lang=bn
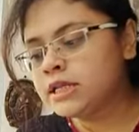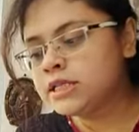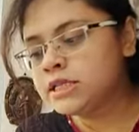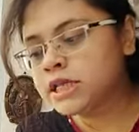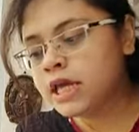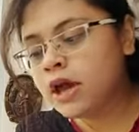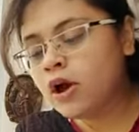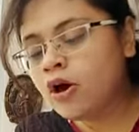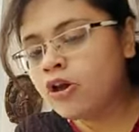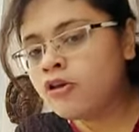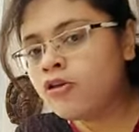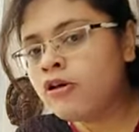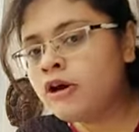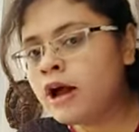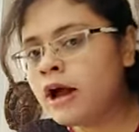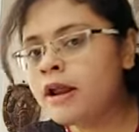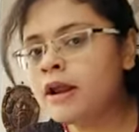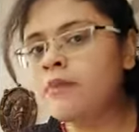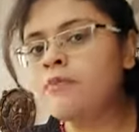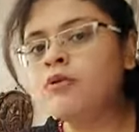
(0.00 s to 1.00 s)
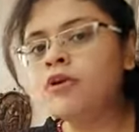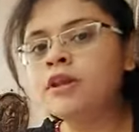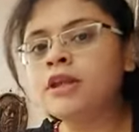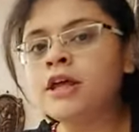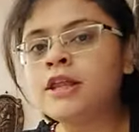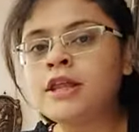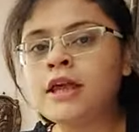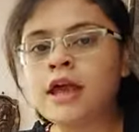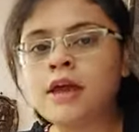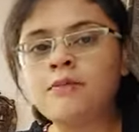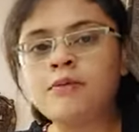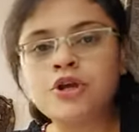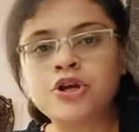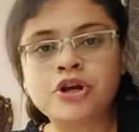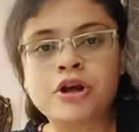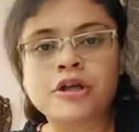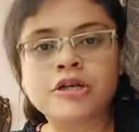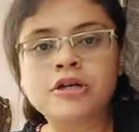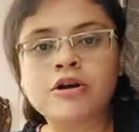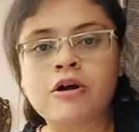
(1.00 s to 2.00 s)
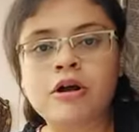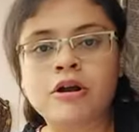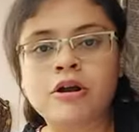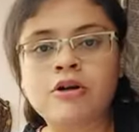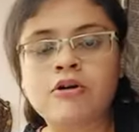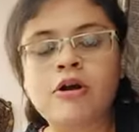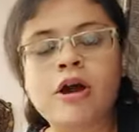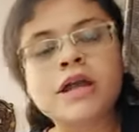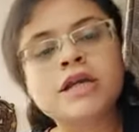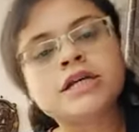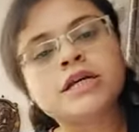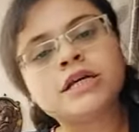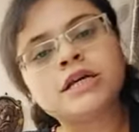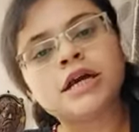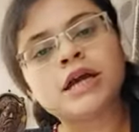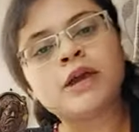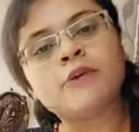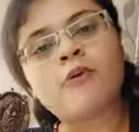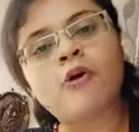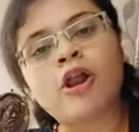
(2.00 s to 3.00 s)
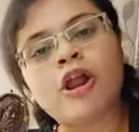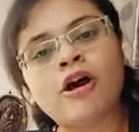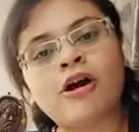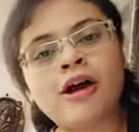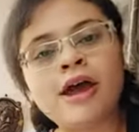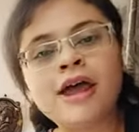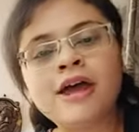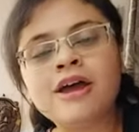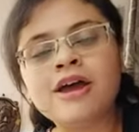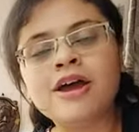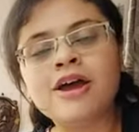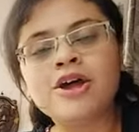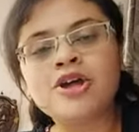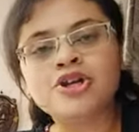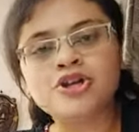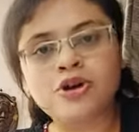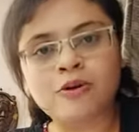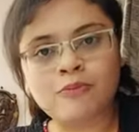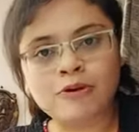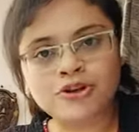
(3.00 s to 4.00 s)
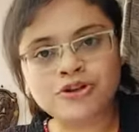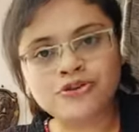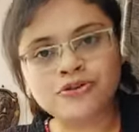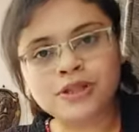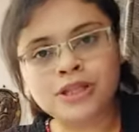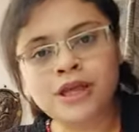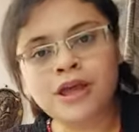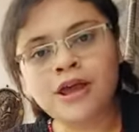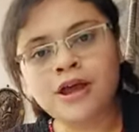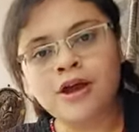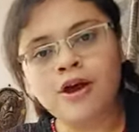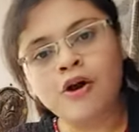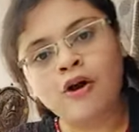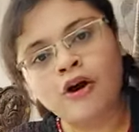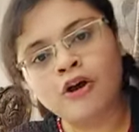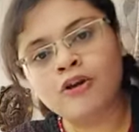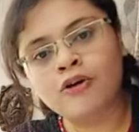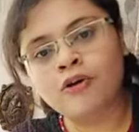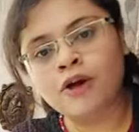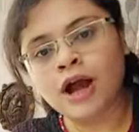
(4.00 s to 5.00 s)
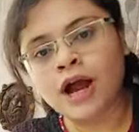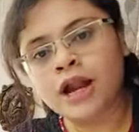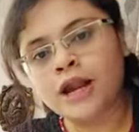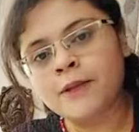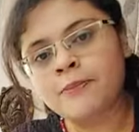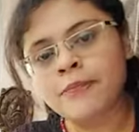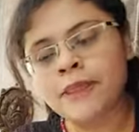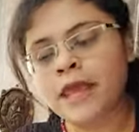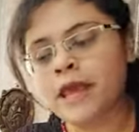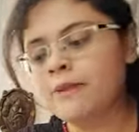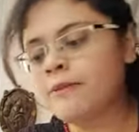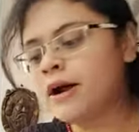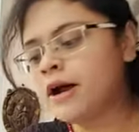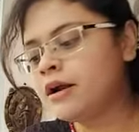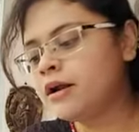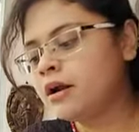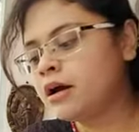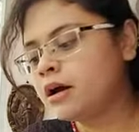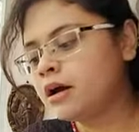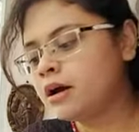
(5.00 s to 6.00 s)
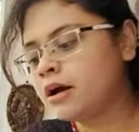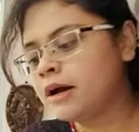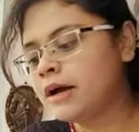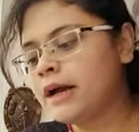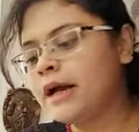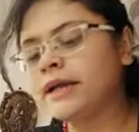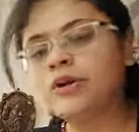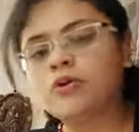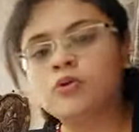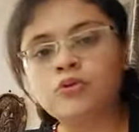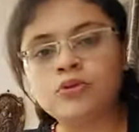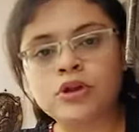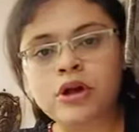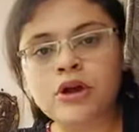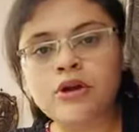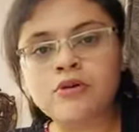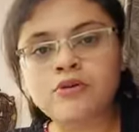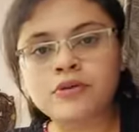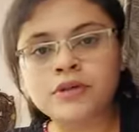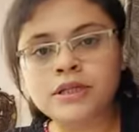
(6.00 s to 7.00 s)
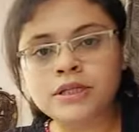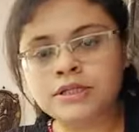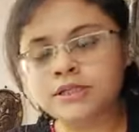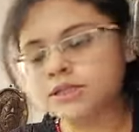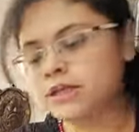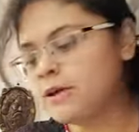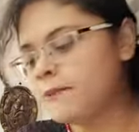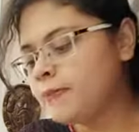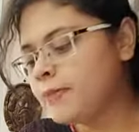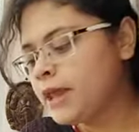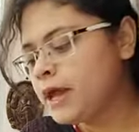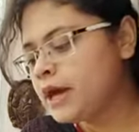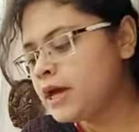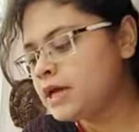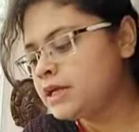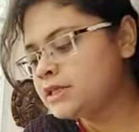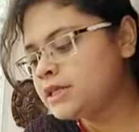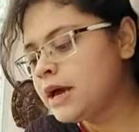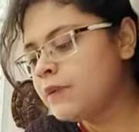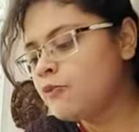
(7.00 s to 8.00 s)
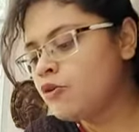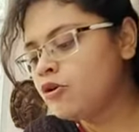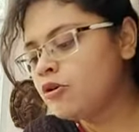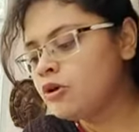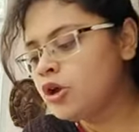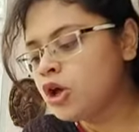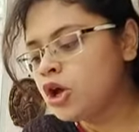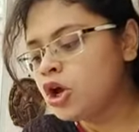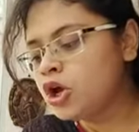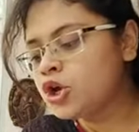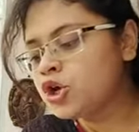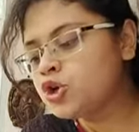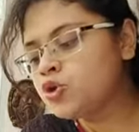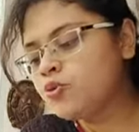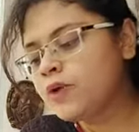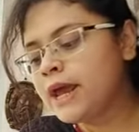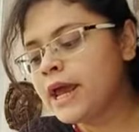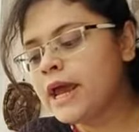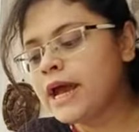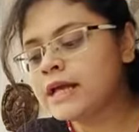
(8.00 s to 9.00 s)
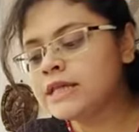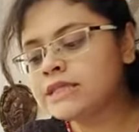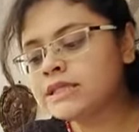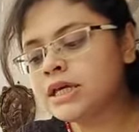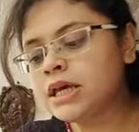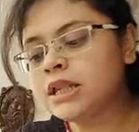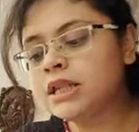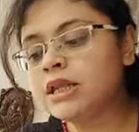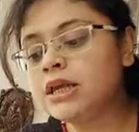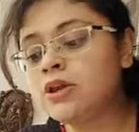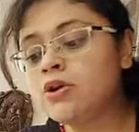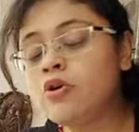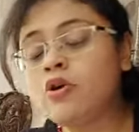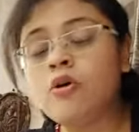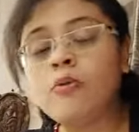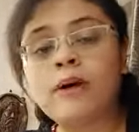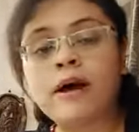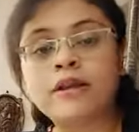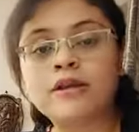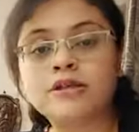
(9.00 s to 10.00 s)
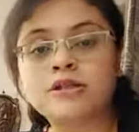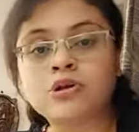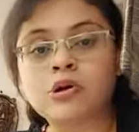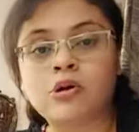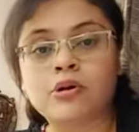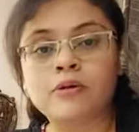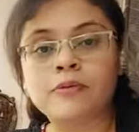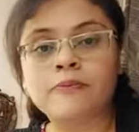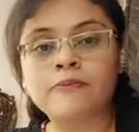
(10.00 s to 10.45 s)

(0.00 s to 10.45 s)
যে অলঙ্কারের মধ্যে দিয়ে এই বিষয়টি ঘটানো হয় সেটাকে বলা হয় সমাশক্তি অলঙ্কার এবার একটা উদাহরণ দিচ্ছি যেমন শুয়ে আছে দীর্ঘ বালিচর